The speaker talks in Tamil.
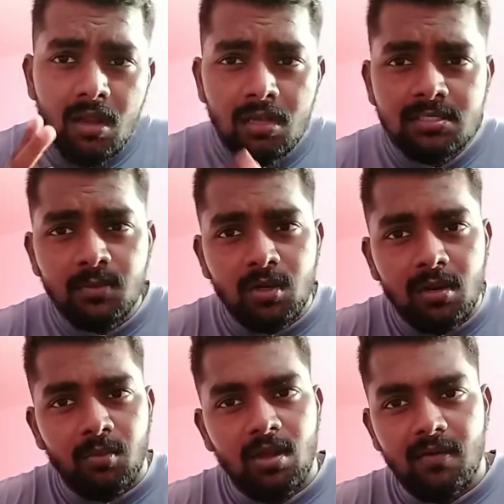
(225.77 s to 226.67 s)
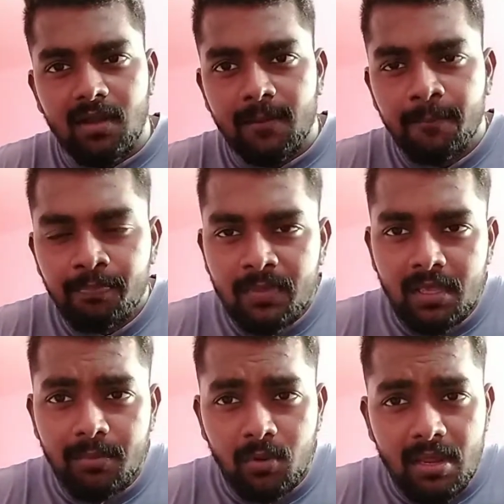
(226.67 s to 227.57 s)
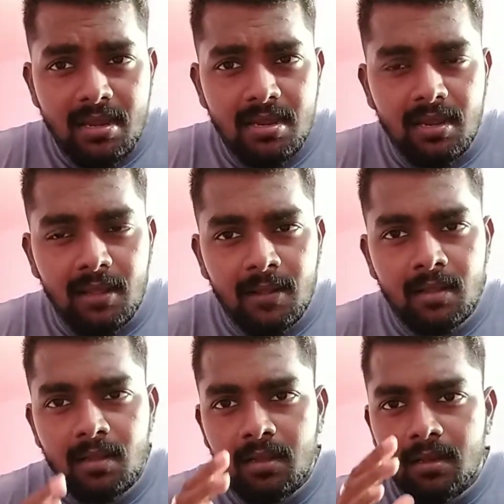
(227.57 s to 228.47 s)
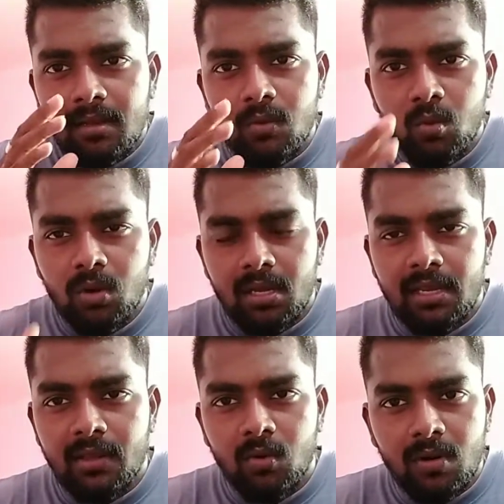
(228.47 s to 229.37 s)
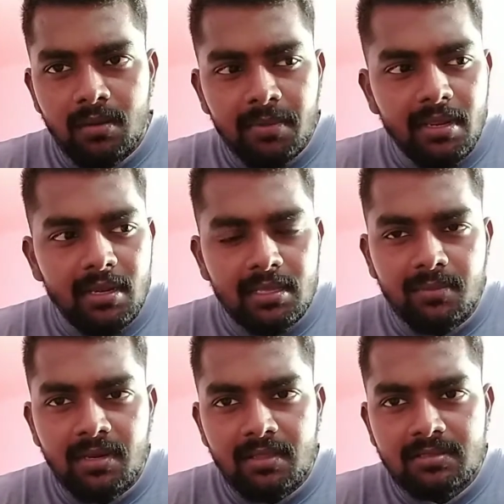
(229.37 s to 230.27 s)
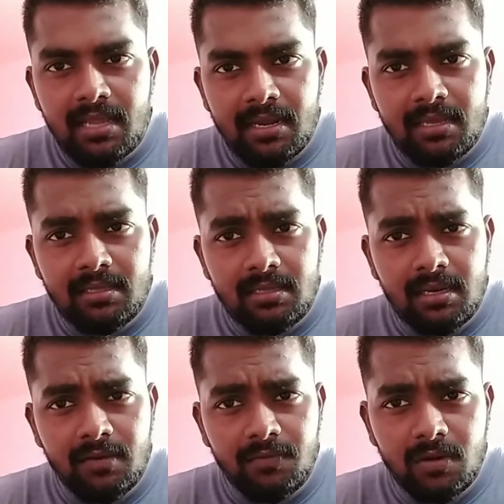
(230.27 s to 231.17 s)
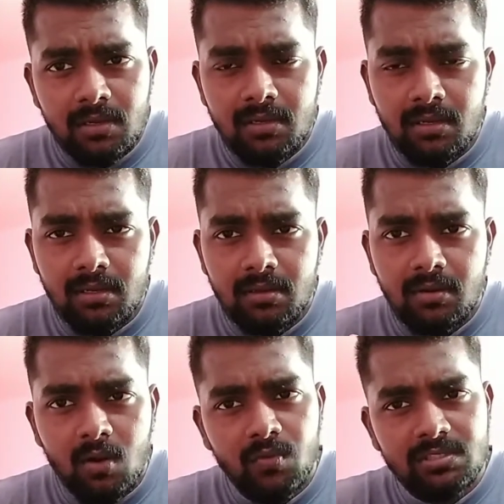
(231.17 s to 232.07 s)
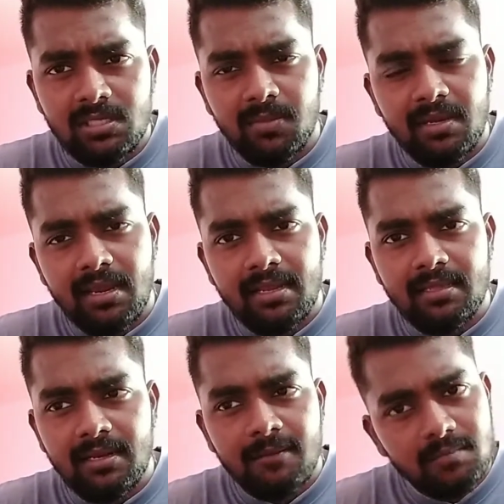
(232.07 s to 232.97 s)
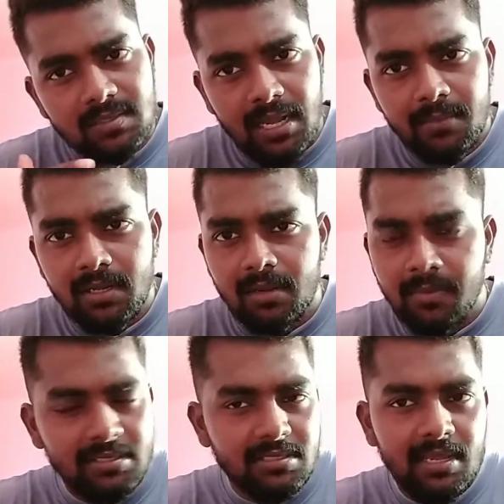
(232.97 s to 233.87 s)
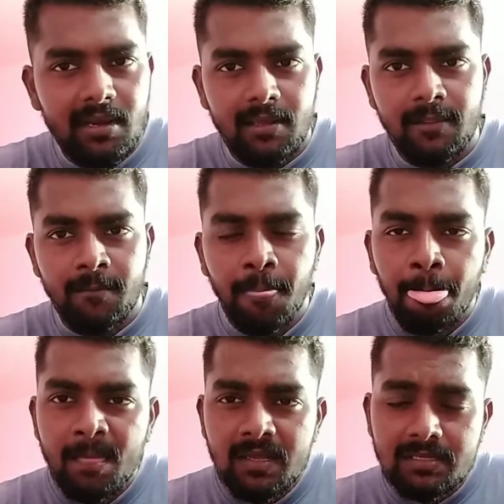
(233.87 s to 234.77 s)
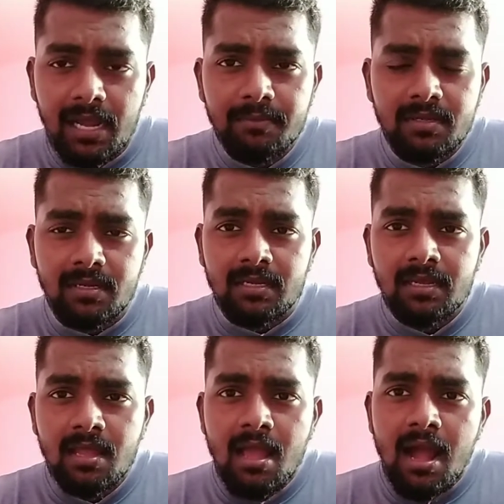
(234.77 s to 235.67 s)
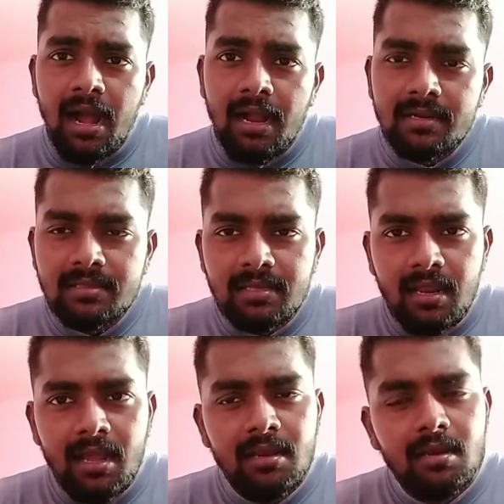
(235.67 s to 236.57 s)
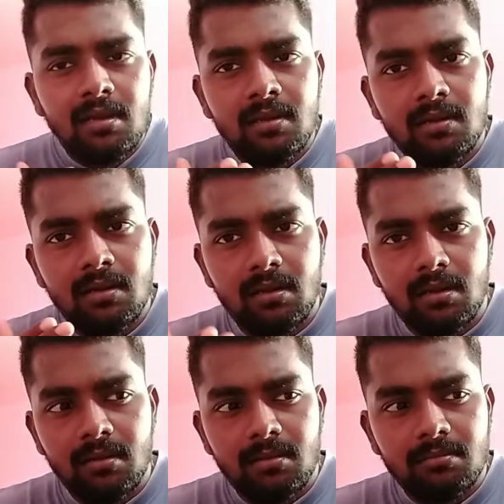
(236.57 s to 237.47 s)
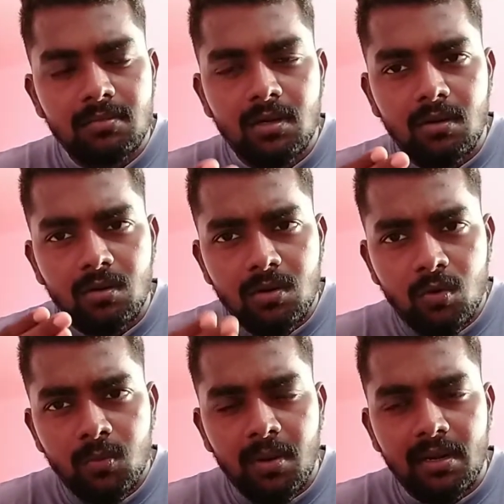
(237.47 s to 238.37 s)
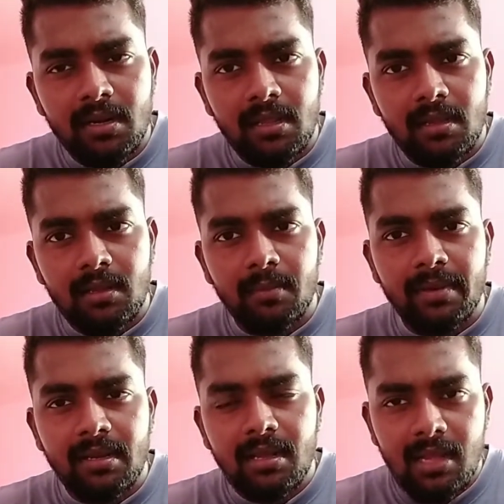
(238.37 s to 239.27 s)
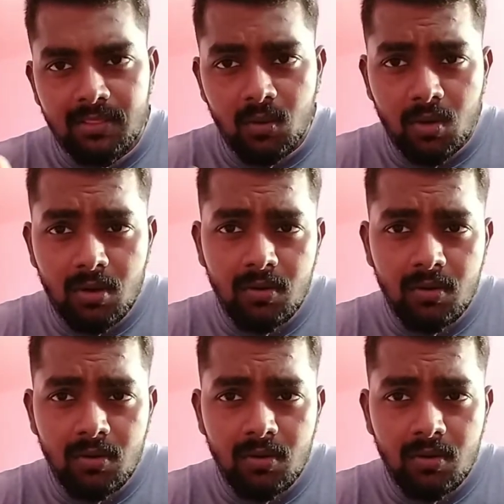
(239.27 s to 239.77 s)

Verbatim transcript: கான்செப்ட்டுக்குள்ளே போகிறாங்க இப்போ என்னென்னா உங்களுக்கு இன்றைக்கி ஒரு நாள் பிரியாணி அந்த மாதிரி எதாச்சும் கிடைக்கிது இல்லை நான்வெஜ் அந்த மாதிரி கிடைக்கிதுன்னா சாப்பிடுங்க பிரச்சனையே கிடையாது சாப்பிட்டுட்டு அடுத்த நாள் ஒர்க் அவுட் பண்ணுறீங்க அப்படின்னா அந்த ஒர்க்